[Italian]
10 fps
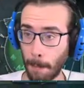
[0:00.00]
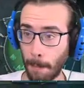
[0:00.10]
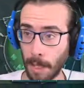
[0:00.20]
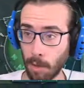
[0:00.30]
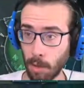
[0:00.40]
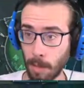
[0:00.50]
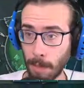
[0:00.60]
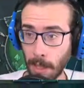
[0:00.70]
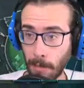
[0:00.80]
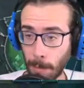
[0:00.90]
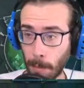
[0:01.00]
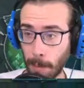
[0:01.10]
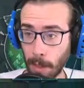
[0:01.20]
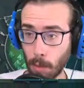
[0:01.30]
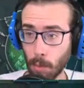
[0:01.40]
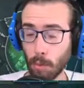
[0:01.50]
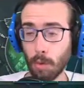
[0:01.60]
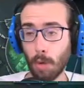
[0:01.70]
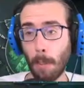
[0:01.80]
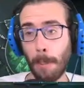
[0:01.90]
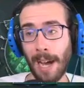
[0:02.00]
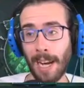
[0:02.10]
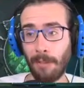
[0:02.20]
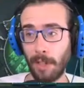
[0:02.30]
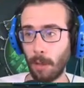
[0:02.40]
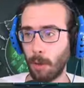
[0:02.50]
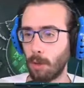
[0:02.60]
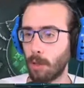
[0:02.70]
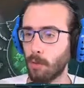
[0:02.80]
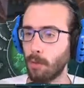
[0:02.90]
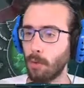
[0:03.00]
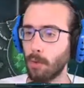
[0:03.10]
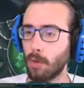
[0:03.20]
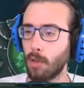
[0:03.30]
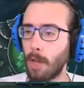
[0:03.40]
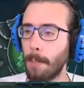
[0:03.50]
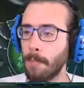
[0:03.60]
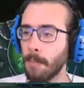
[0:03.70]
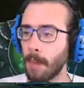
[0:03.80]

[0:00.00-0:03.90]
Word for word: Penso sempre di aver preparato tutto, ma alla fine qualcuno sfugge.